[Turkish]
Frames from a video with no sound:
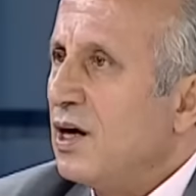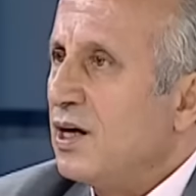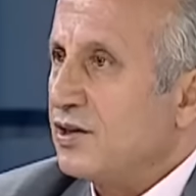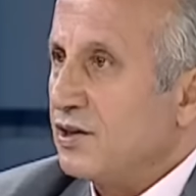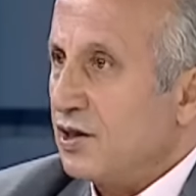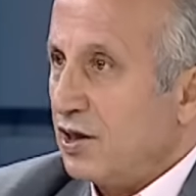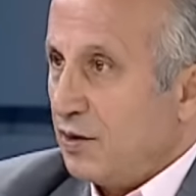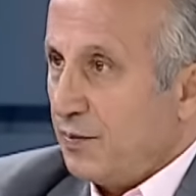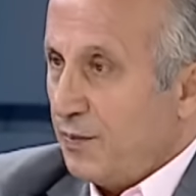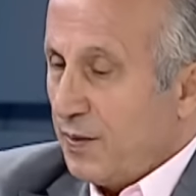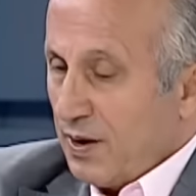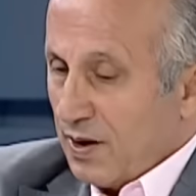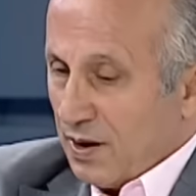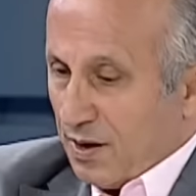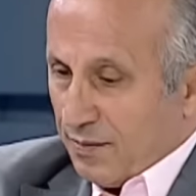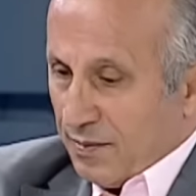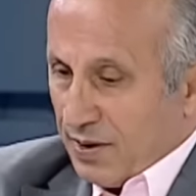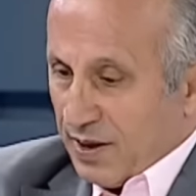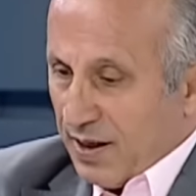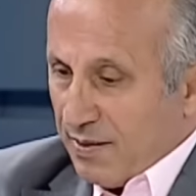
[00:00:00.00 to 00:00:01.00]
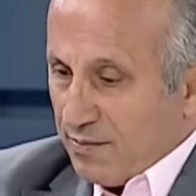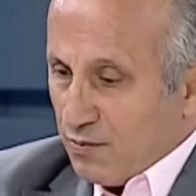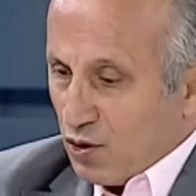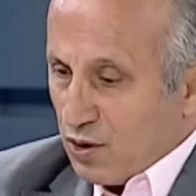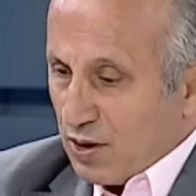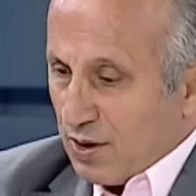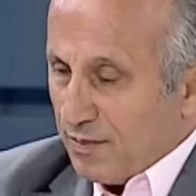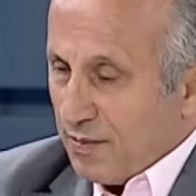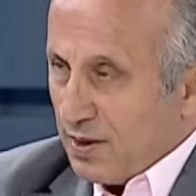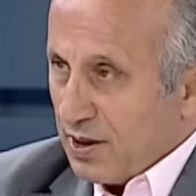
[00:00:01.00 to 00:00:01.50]
Hazreti Peygamber en
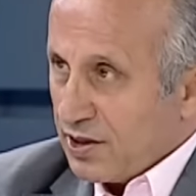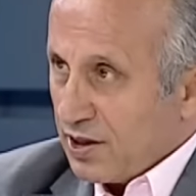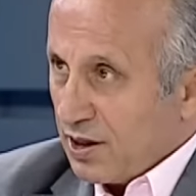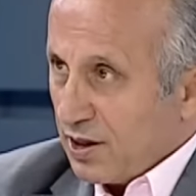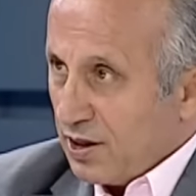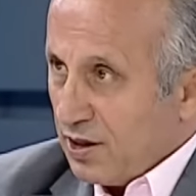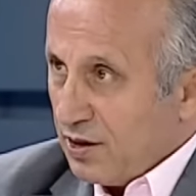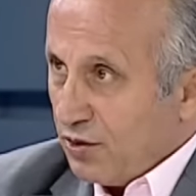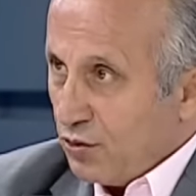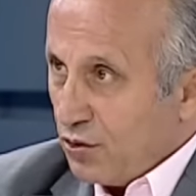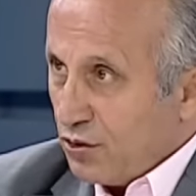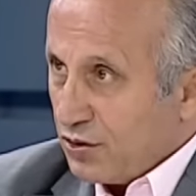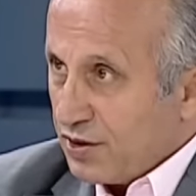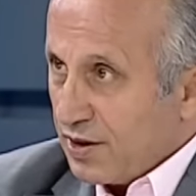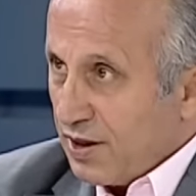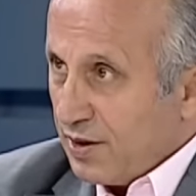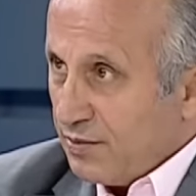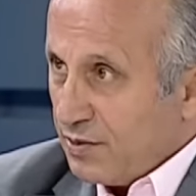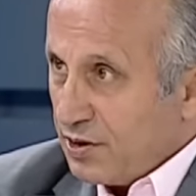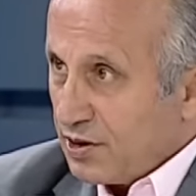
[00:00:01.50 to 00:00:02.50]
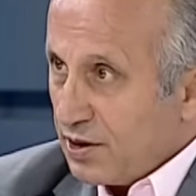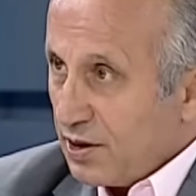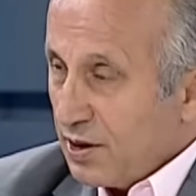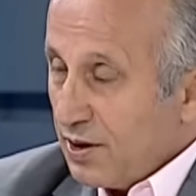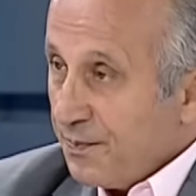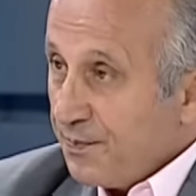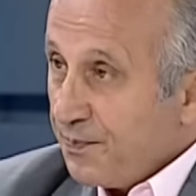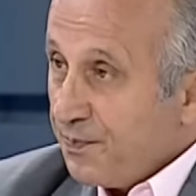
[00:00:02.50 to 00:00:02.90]
mükemmel şeklini göstermiş.